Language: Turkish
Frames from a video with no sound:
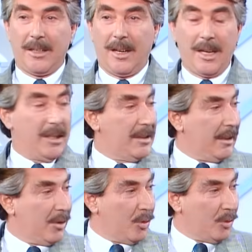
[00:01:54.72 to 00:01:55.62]

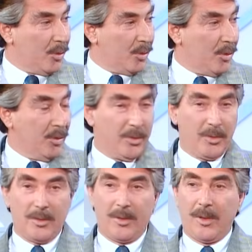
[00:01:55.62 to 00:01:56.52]
Ailesine çok düşkün.
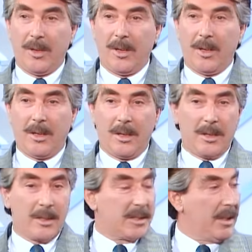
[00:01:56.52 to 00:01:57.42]

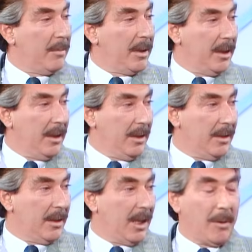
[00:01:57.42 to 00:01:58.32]
Sabırlı.
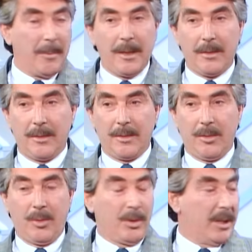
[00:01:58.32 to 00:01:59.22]
Ama ben
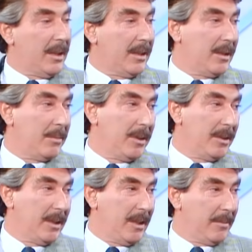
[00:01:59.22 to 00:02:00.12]
onun kadar sabırlı
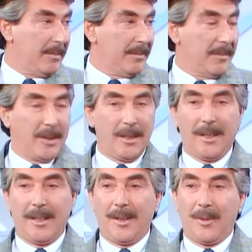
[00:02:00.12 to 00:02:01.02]
değilim.
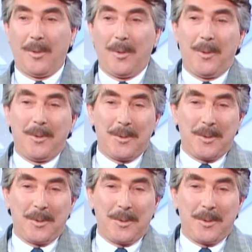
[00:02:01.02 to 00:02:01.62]
O